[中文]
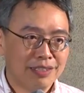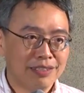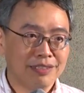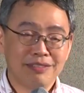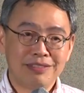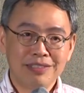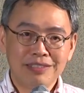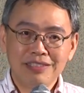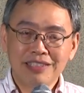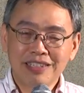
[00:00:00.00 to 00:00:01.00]
呃，这
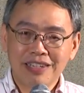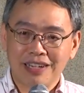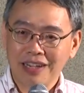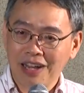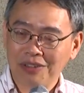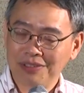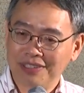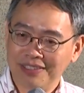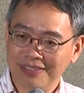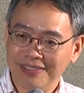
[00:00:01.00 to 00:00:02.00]
是一个很好
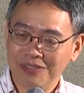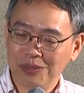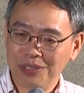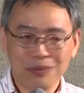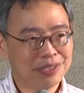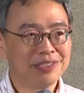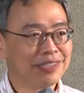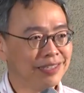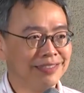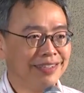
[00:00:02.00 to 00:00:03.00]
的，我认为这是一
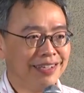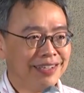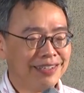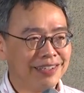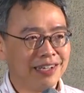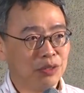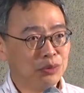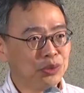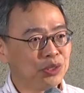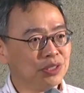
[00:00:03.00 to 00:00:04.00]
个很。很很
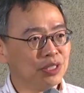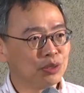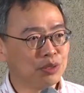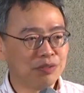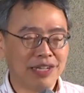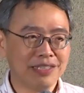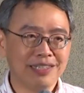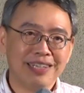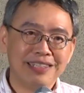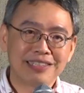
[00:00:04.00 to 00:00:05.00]
务实的做法，
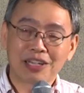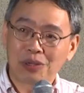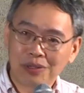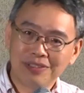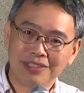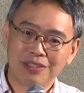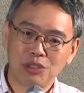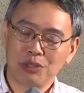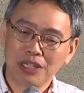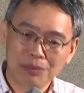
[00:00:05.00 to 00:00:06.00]
你在空你
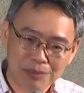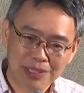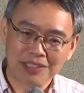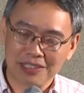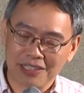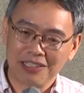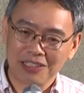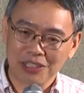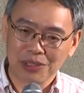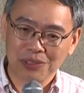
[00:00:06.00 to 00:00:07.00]
学了平面几何的一
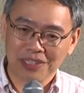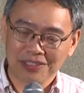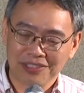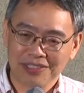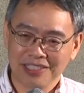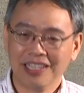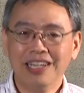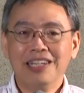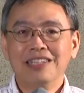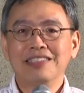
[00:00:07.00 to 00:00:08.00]
些抽象的事情，
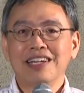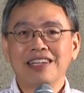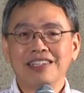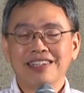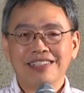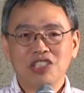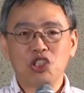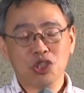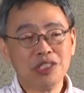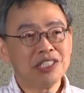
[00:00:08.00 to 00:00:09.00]
在
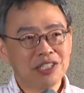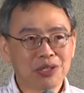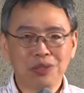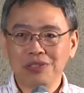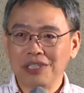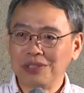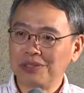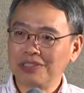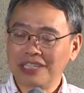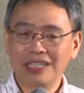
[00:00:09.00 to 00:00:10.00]
实际的空间
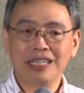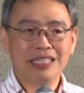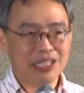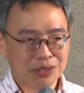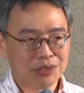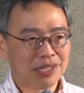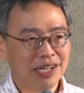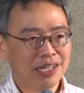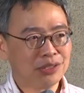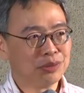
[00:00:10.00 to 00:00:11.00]
中，你可以应用
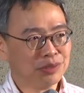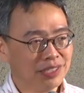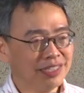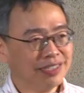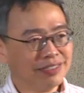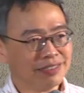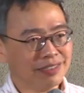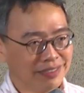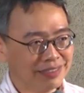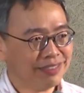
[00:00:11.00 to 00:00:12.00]
它来处理这
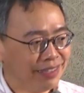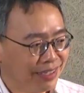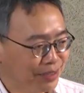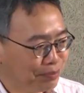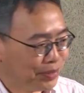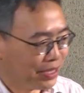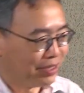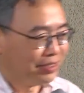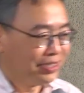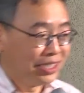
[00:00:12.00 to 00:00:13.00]
个呃比
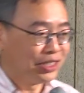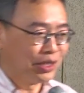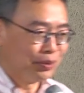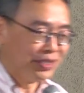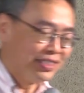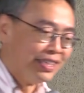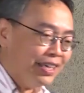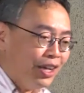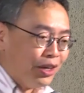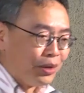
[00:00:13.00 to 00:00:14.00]
较现实的问题。
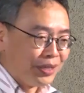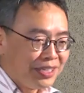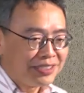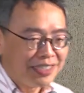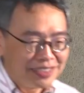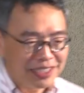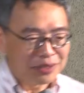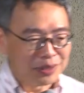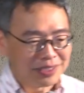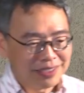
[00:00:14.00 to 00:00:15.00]
回到这一
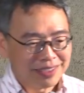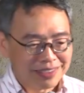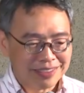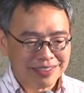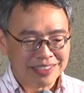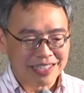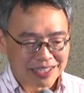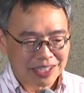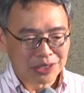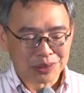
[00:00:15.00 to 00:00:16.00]
章，我真的
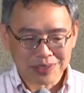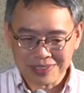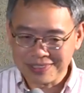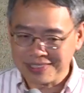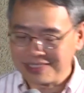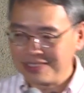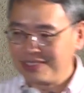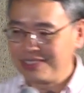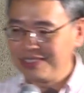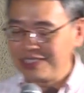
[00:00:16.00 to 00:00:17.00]
想要说的事情
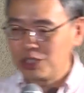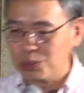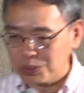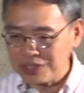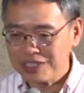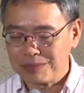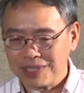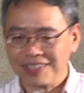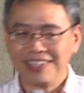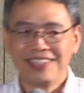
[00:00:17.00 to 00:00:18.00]
是，其实骨子里
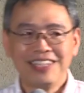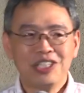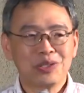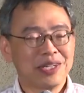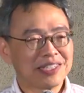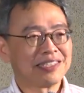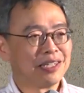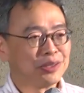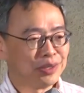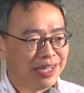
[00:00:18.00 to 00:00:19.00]
面，虽然大
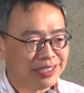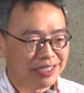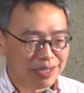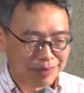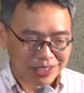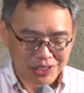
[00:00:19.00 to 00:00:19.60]
家都说 S M